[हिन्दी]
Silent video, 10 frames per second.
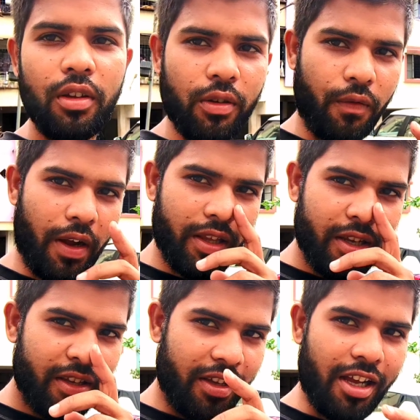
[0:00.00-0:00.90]
तो
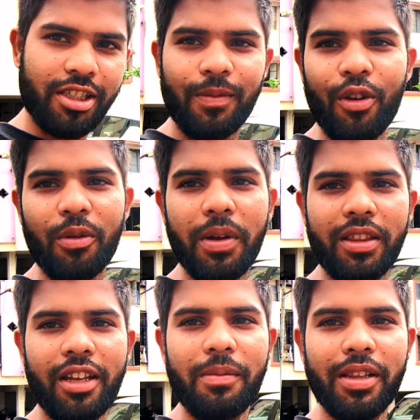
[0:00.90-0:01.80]
फाइनली आज के ब्लॉग में
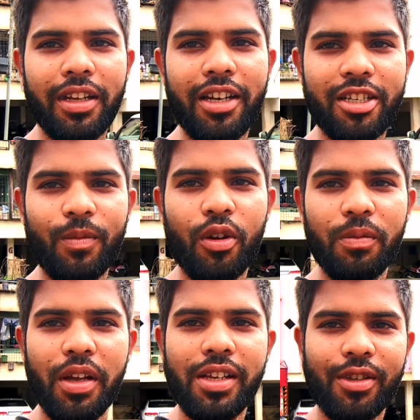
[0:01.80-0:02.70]
इतना ही मिलता है नेक्स्ट ब्लॉग
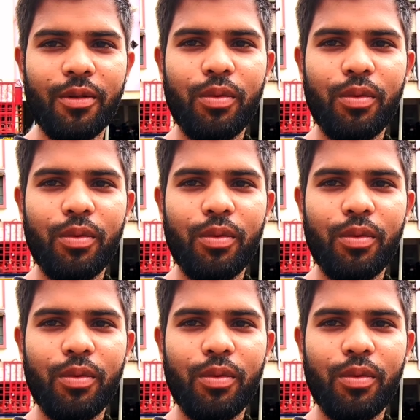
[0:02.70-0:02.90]
में ऐसा